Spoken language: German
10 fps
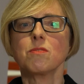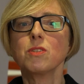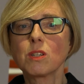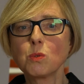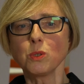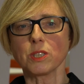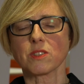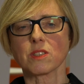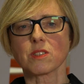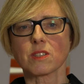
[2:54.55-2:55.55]
wie gut
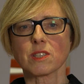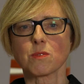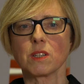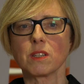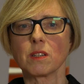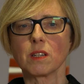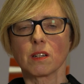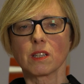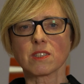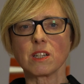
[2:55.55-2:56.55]
es ist, dass wir eine
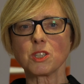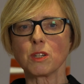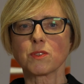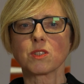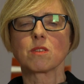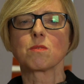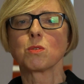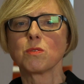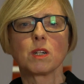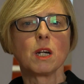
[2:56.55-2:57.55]
Gesellschaft sind,
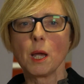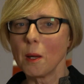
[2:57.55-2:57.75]
wo wir